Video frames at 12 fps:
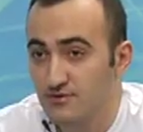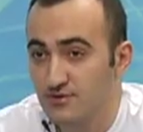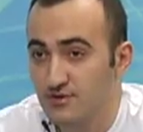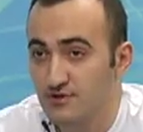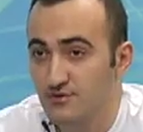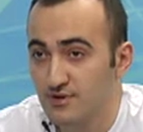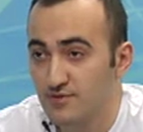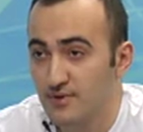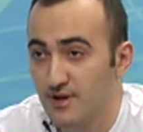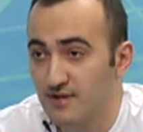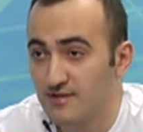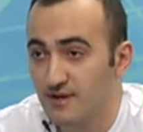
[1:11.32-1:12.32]
то есть турнир
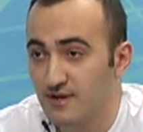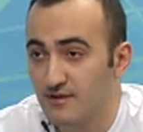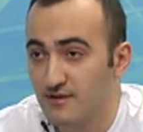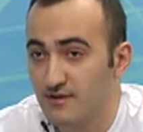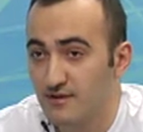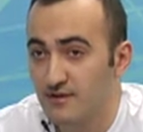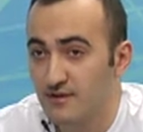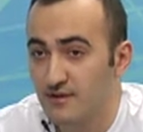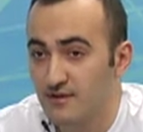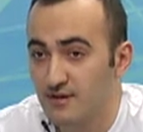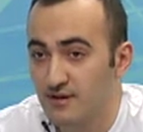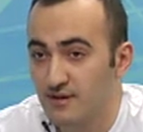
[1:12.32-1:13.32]
показал э,
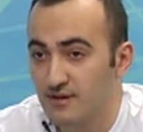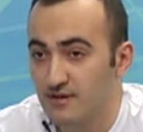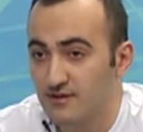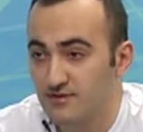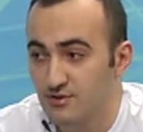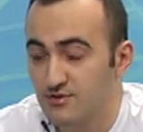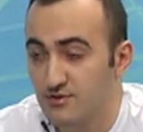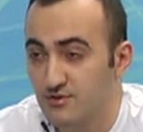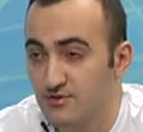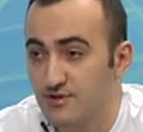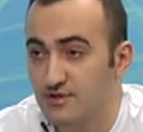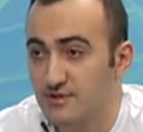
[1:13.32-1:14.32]
э, то, что
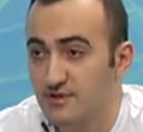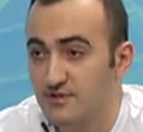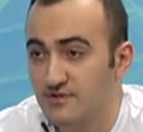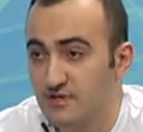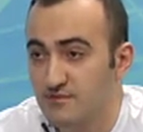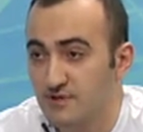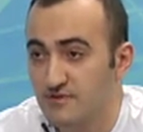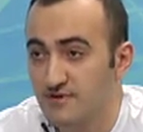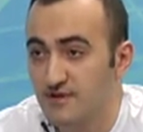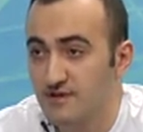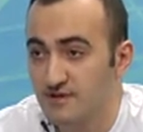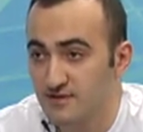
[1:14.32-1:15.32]
люди, независимо от
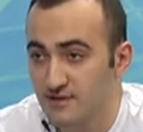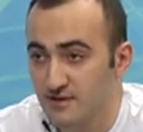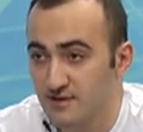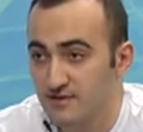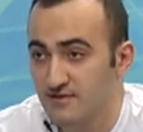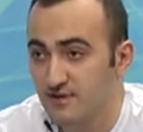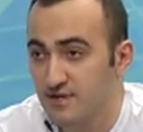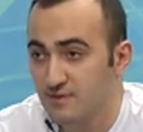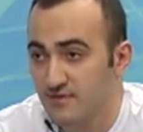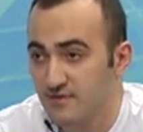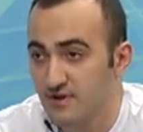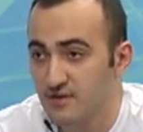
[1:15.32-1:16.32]
своих национальностей и
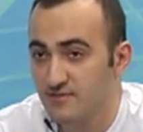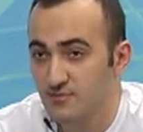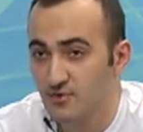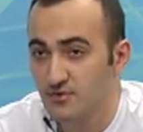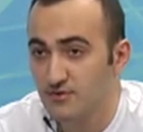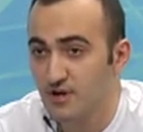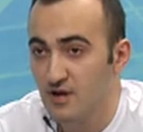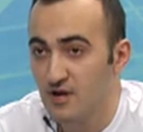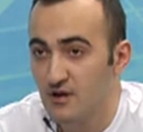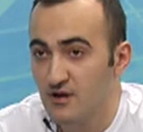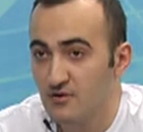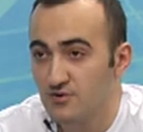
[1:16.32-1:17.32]
вероисповеданий, могут
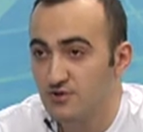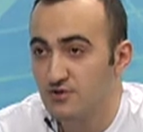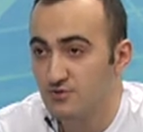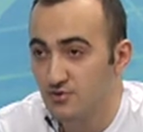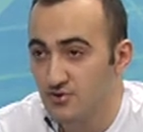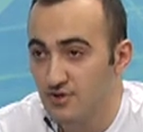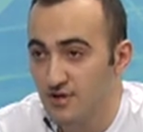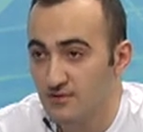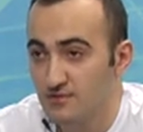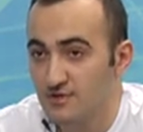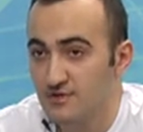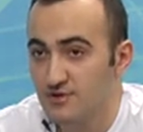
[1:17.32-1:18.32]
очень дружно как
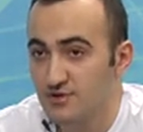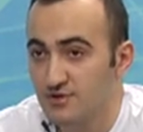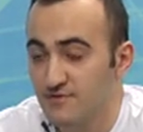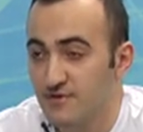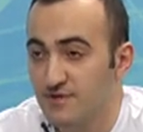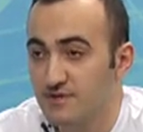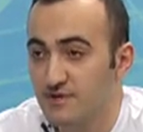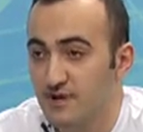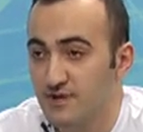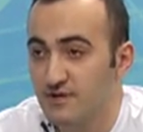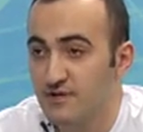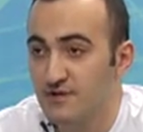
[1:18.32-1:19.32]
бы существовать
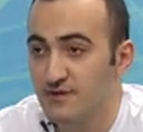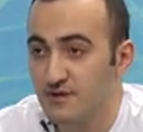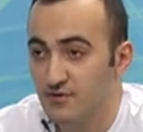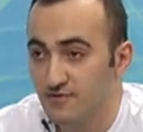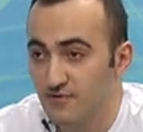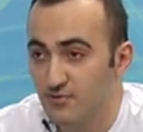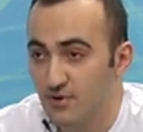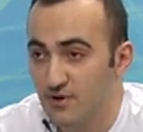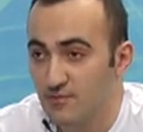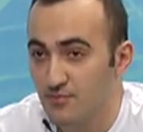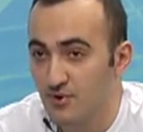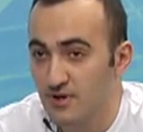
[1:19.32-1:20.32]
как э, на одном
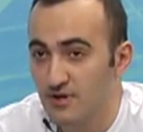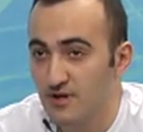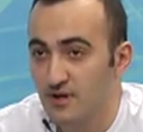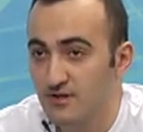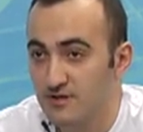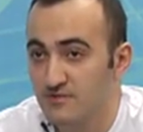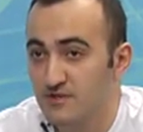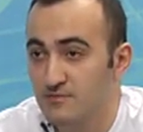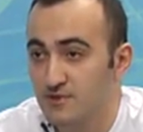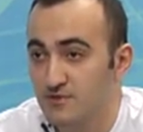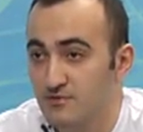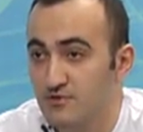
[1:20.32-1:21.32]
футбольном поле,
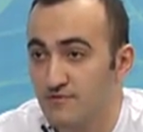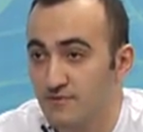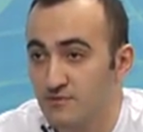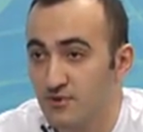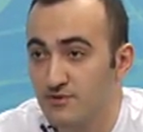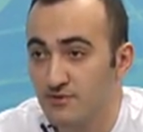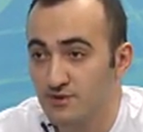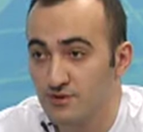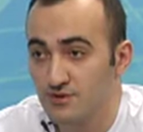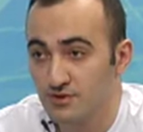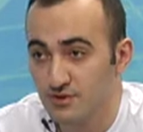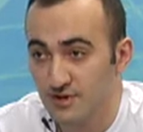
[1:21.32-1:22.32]
независимо от того, что футбол это очень
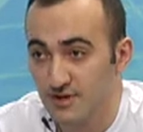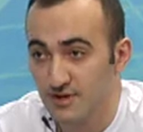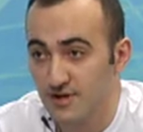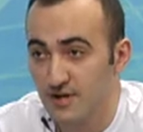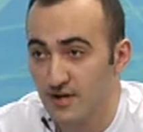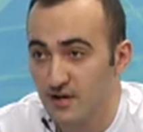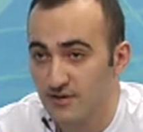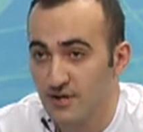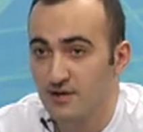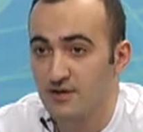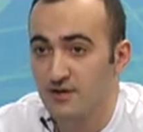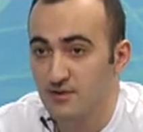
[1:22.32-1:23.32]
жесткая игра,
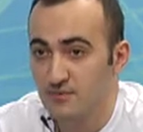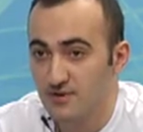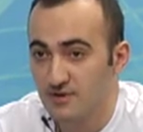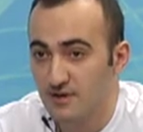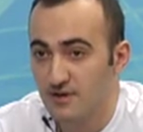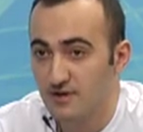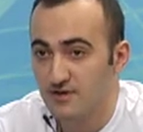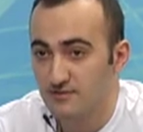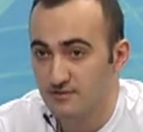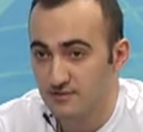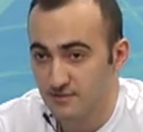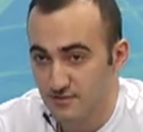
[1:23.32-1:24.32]
так и как бы на
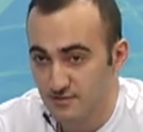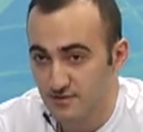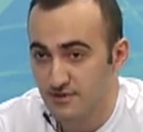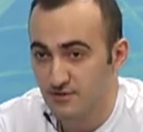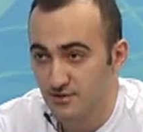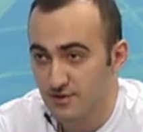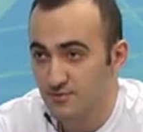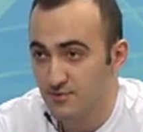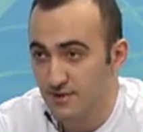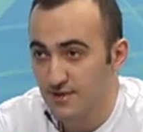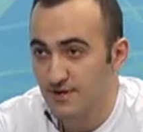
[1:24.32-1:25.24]
э, территории Республики